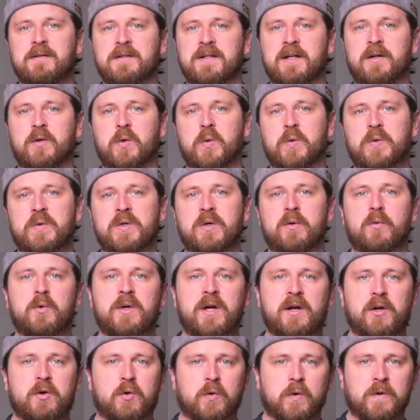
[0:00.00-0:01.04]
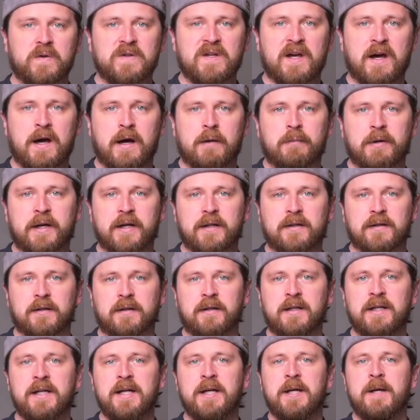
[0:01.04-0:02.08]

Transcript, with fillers: Sekunde oder kürzer arbeiten.